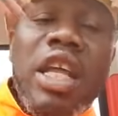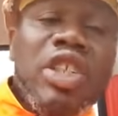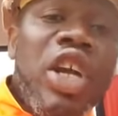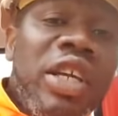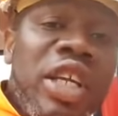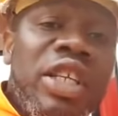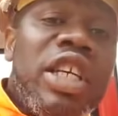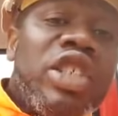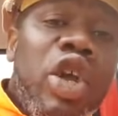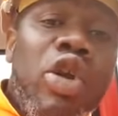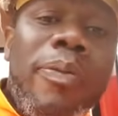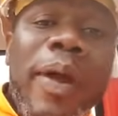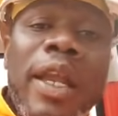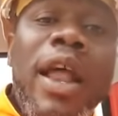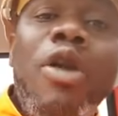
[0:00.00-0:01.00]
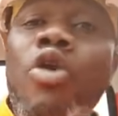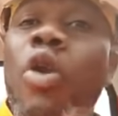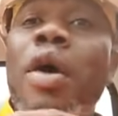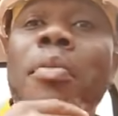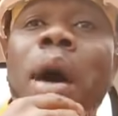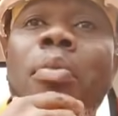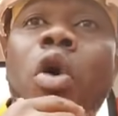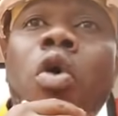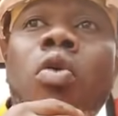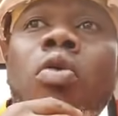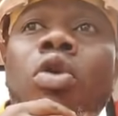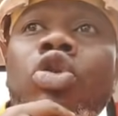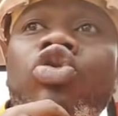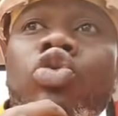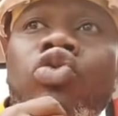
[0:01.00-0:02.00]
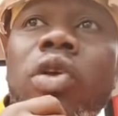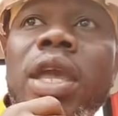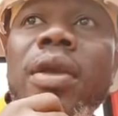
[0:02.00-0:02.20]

qui disent que le président Laurent Gbagbo, aujourd'hui,